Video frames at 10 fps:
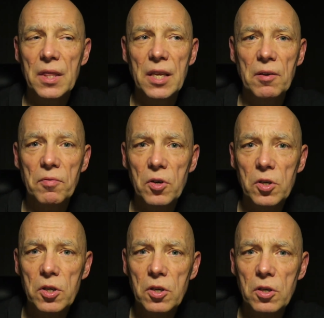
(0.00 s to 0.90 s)
Nie
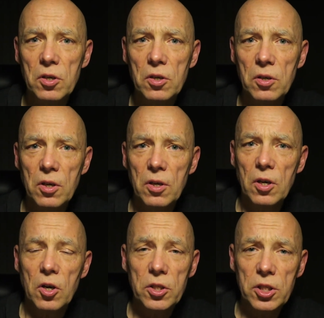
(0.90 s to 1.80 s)
wolno
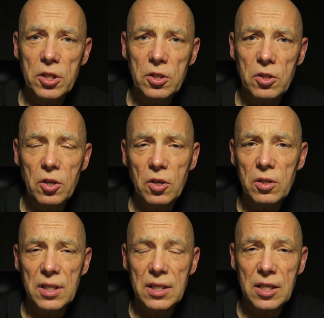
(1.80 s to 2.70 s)
chodzić do
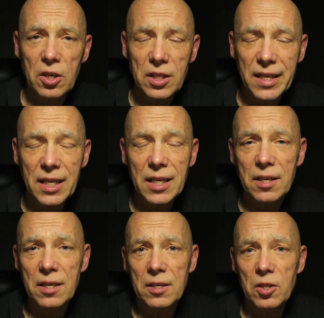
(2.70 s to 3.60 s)

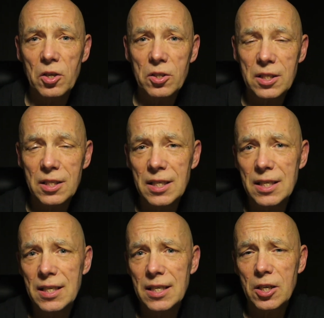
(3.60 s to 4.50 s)
dyskotek
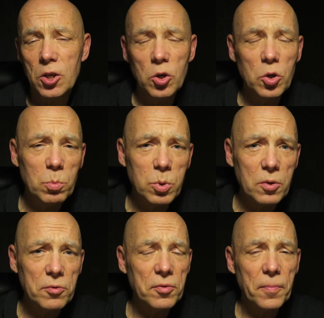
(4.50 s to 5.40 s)
nocnych,
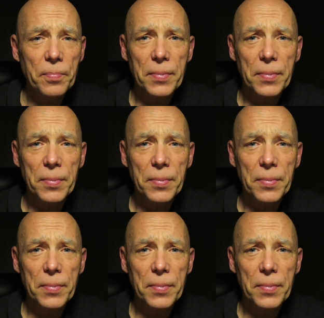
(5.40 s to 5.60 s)
klubów,